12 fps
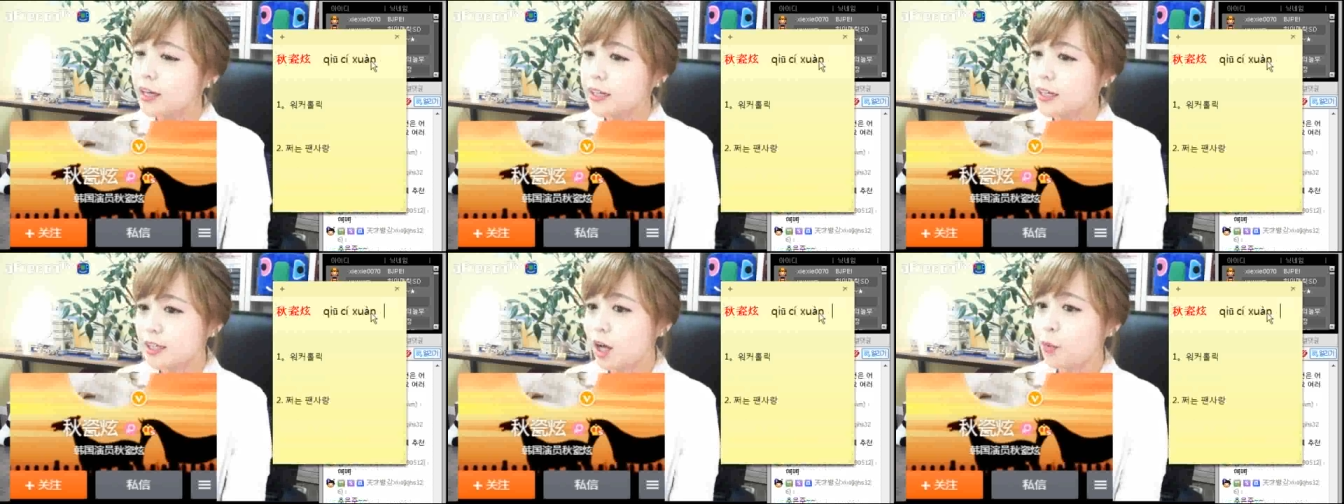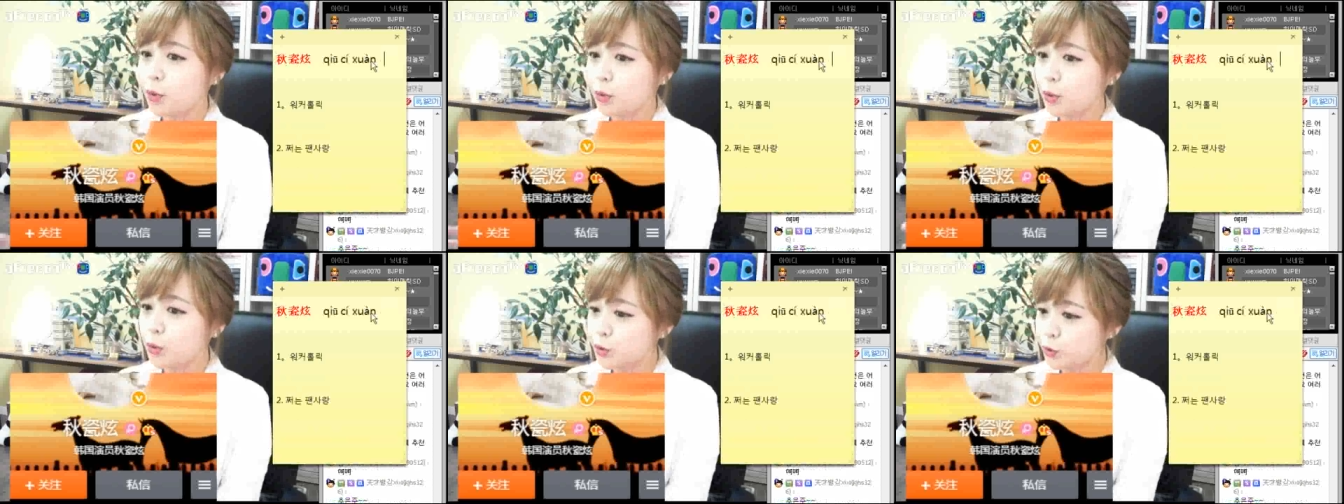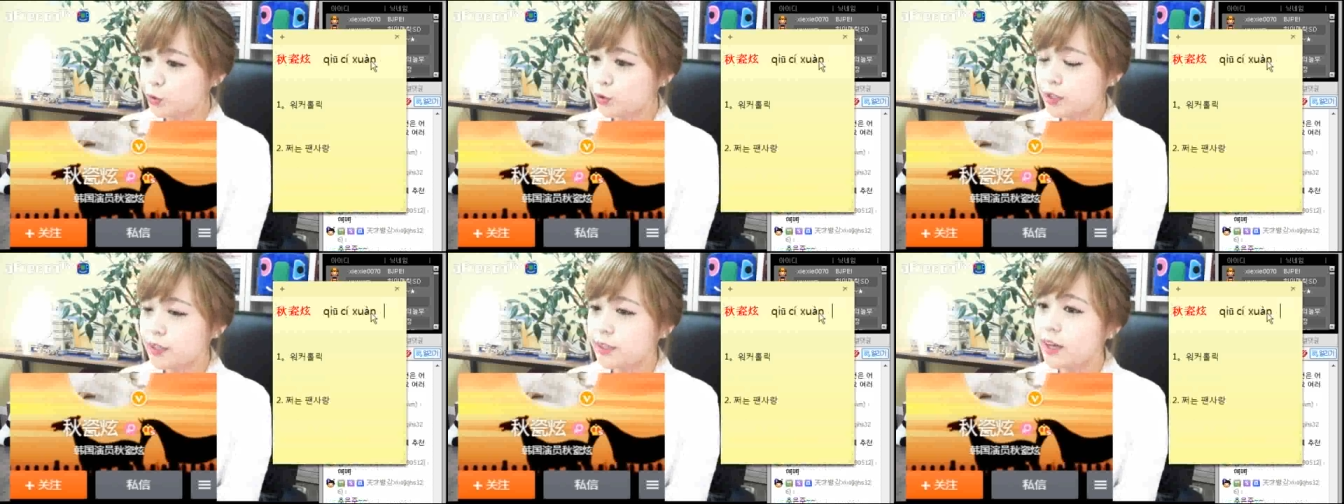그래서 보통
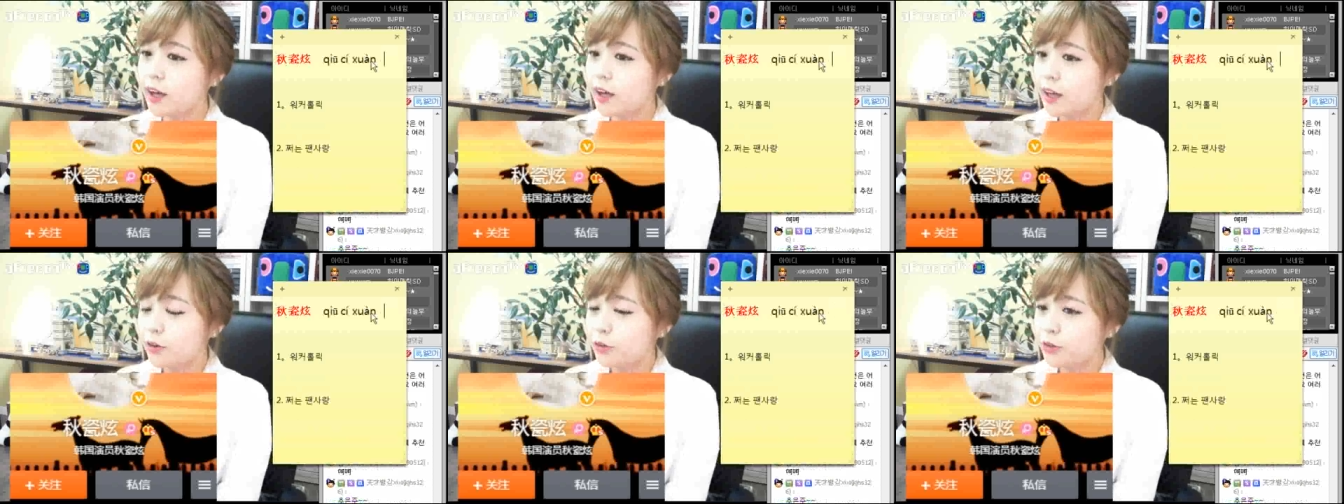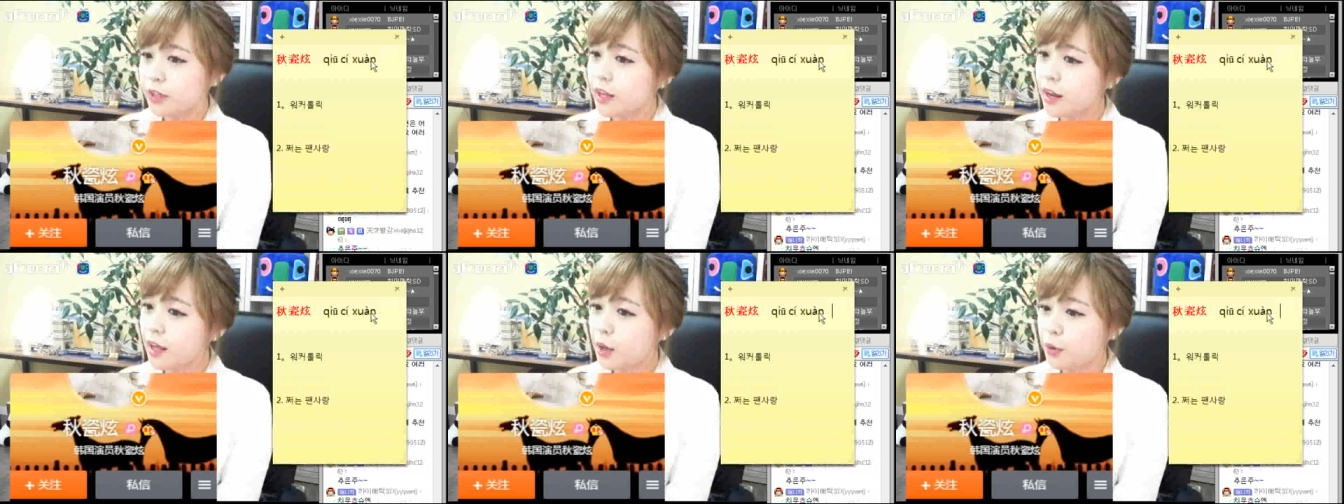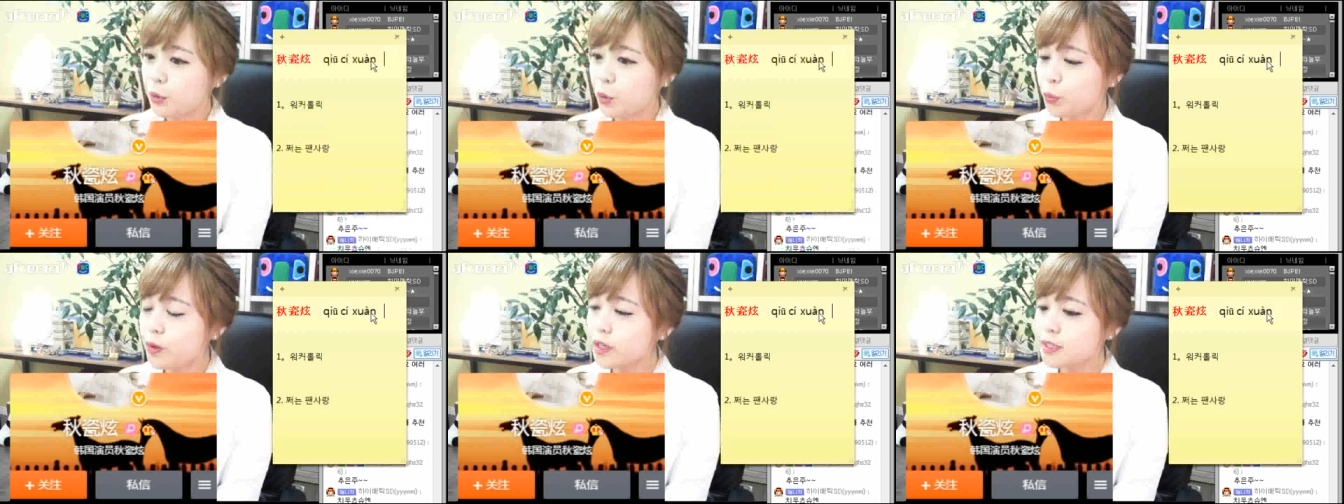중국은요, 우리나라의 왜 뭐
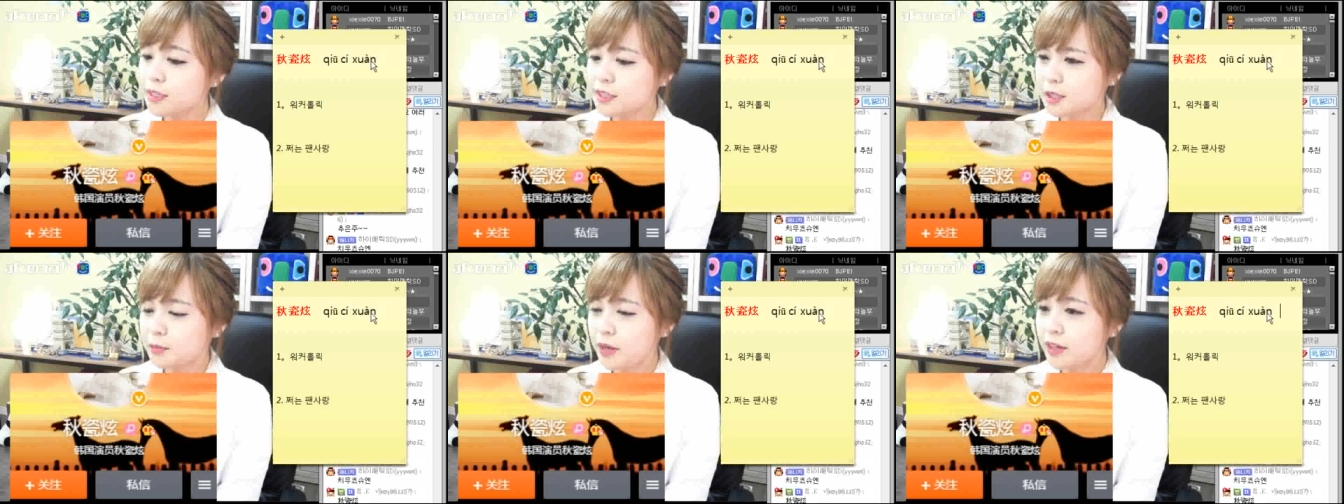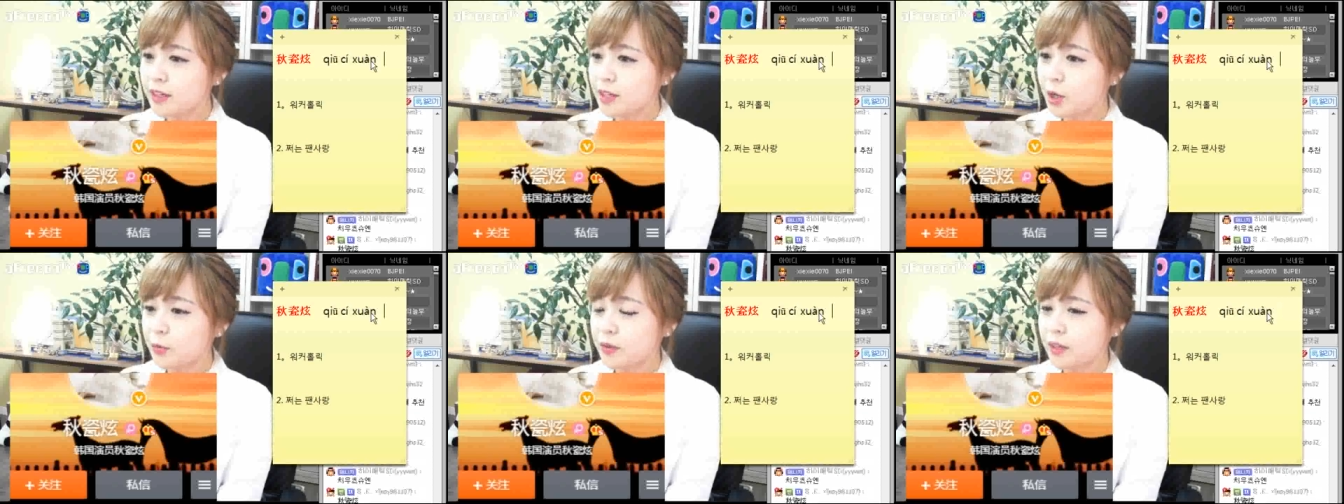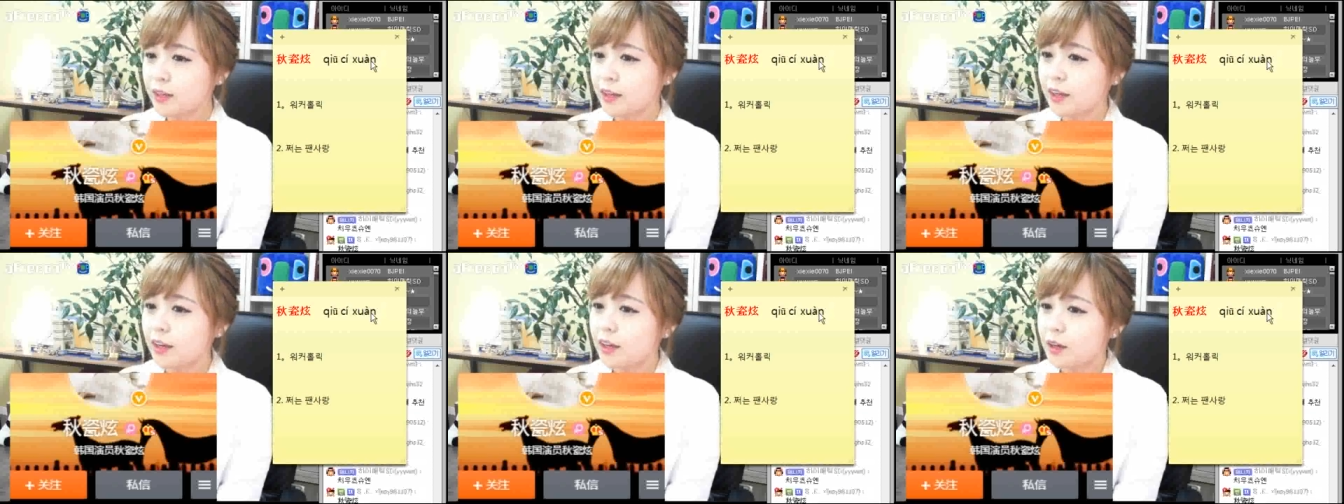동방신기
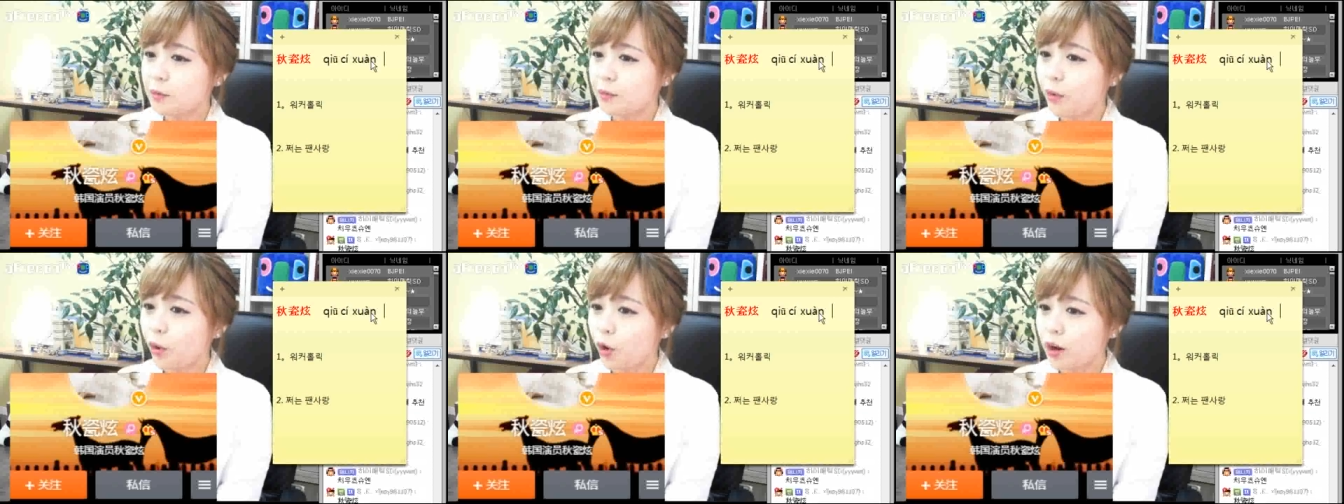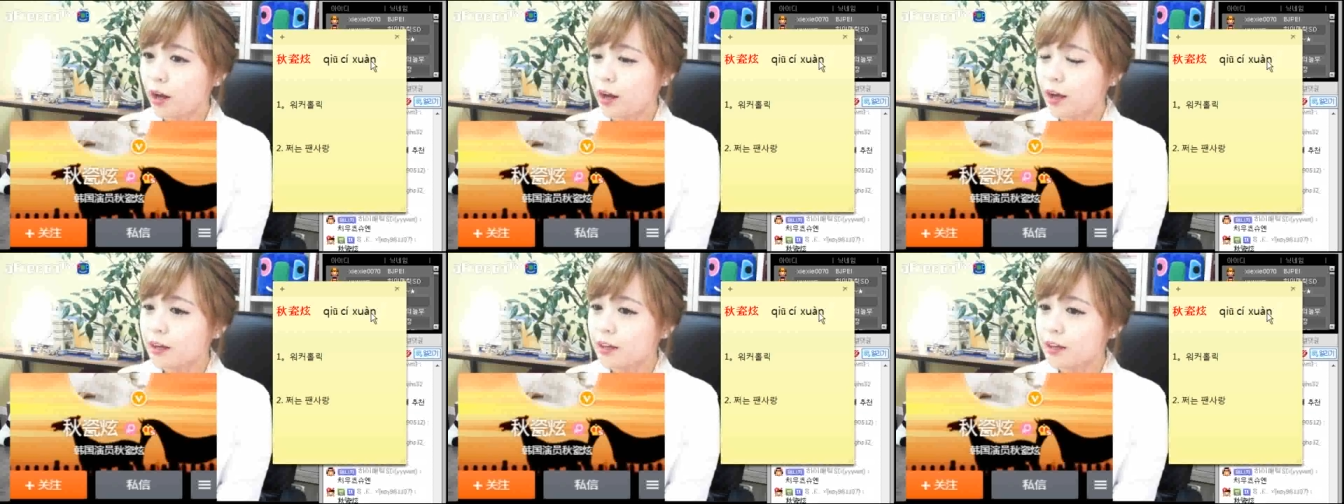팬클럽이 뭐